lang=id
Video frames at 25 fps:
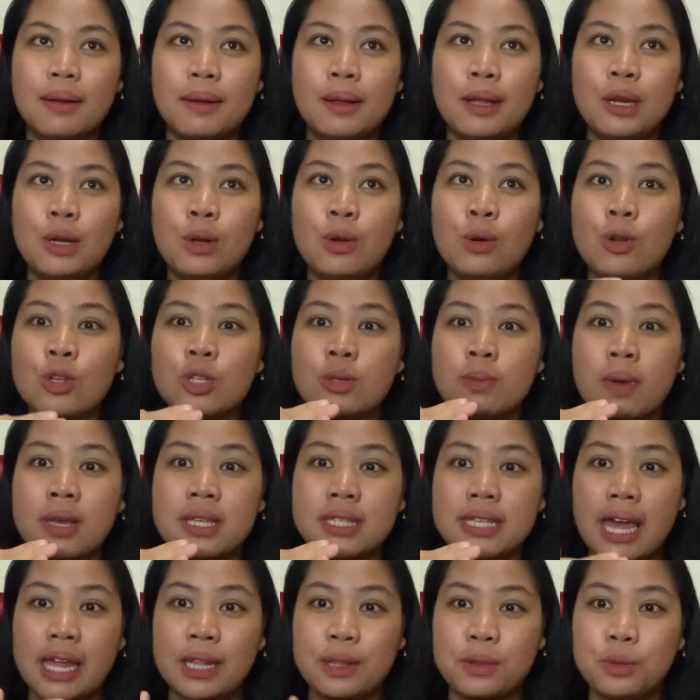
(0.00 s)
lulus
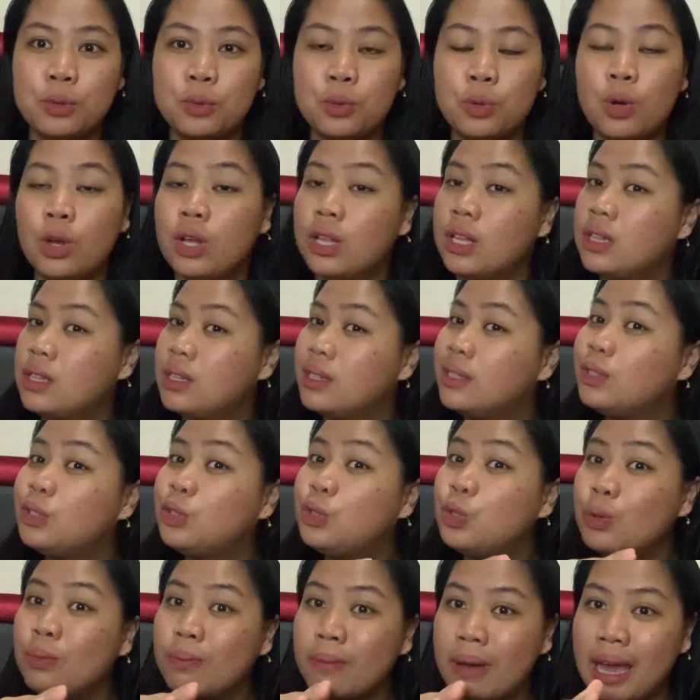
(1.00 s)
B1
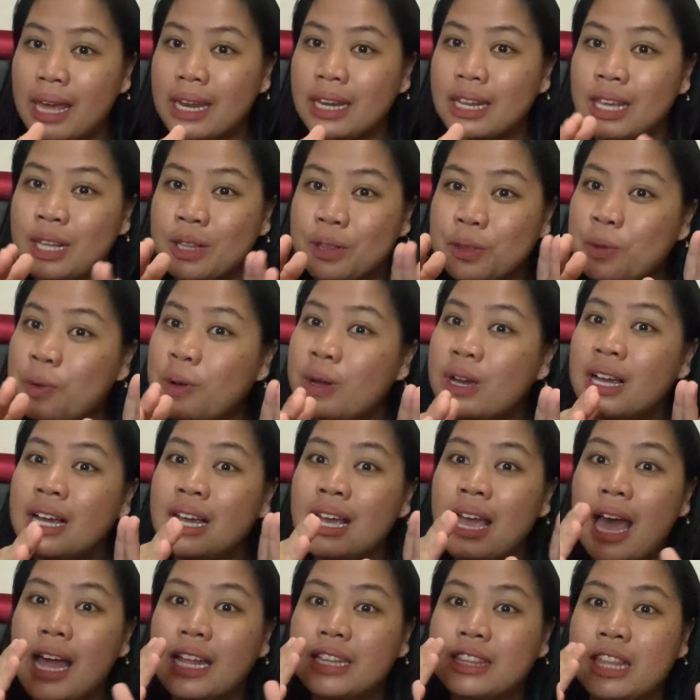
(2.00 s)
cuman itu
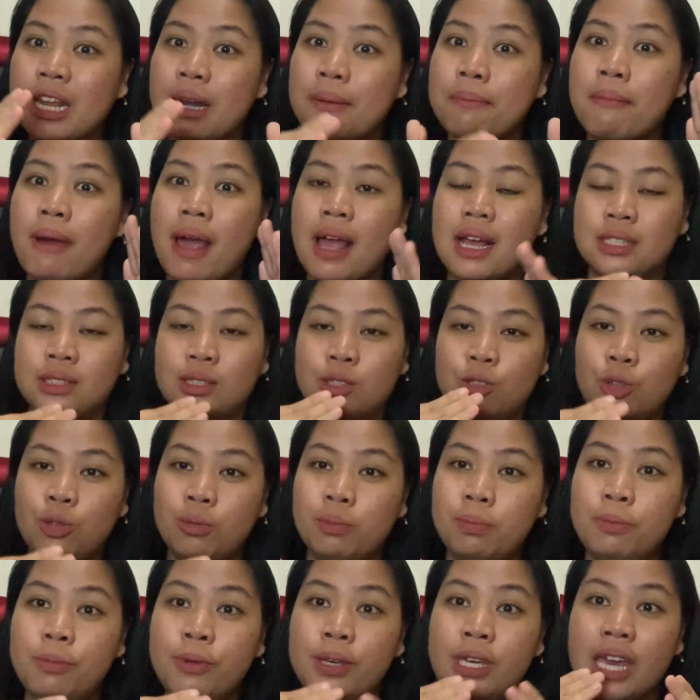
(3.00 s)
enggak
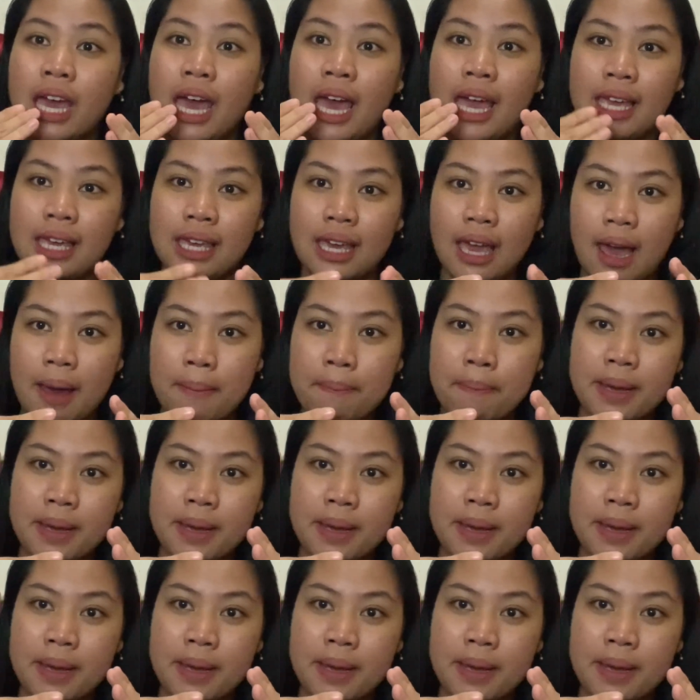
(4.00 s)
termaksud biaya